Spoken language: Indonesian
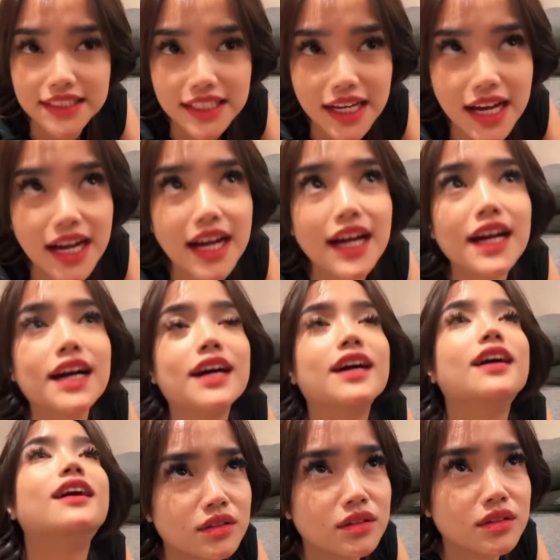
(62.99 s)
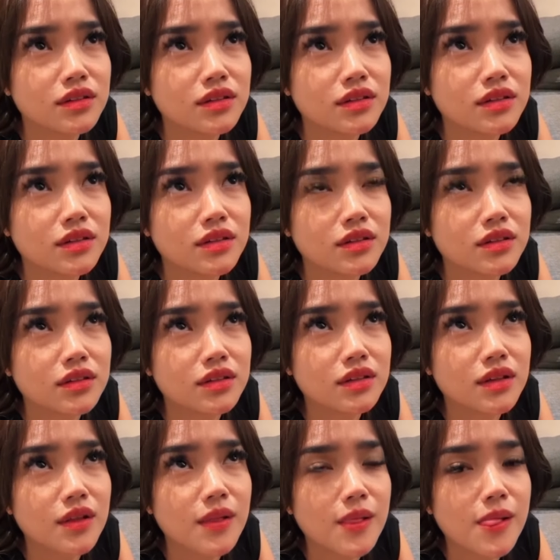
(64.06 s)
dan Dewi Zuriati tersebut.
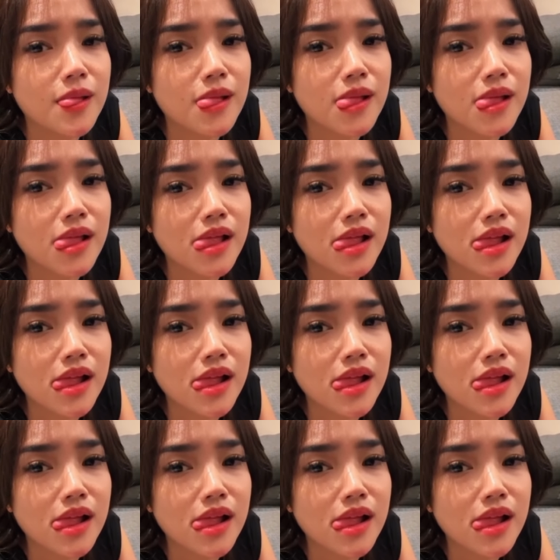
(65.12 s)
Meskipun tak